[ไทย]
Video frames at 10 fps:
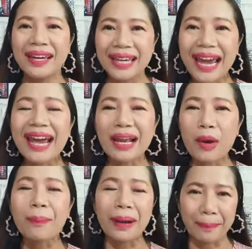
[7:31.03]
แค่เรา
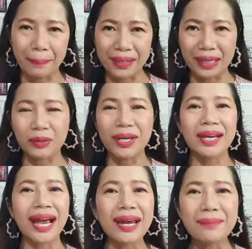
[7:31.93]
ปรับเปลี่ยนตัวเอง
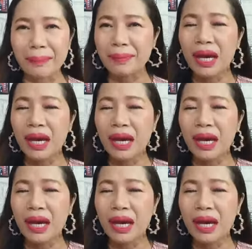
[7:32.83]
ให้แบบ